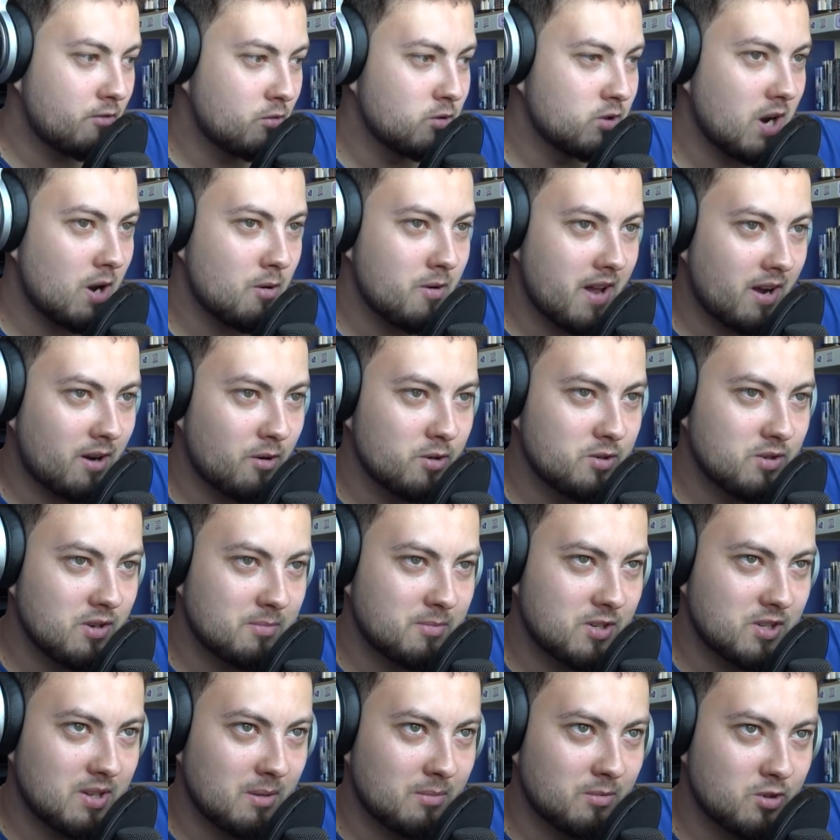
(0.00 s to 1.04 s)
wkurzały, jak chodziłem
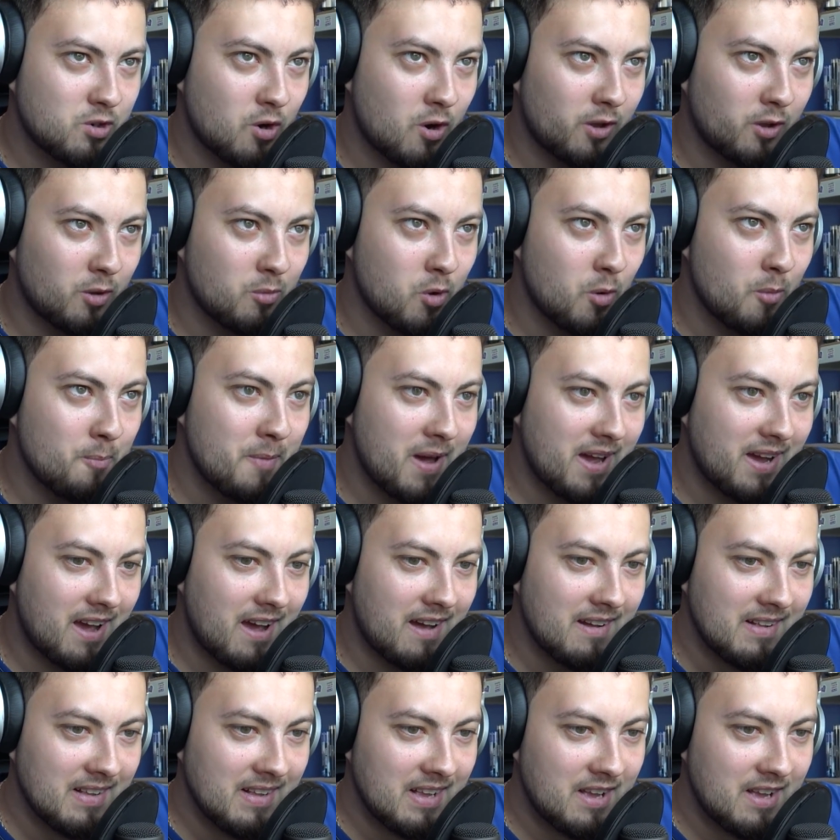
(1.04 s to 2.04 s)
gdzieś tam do szkoły, to było mega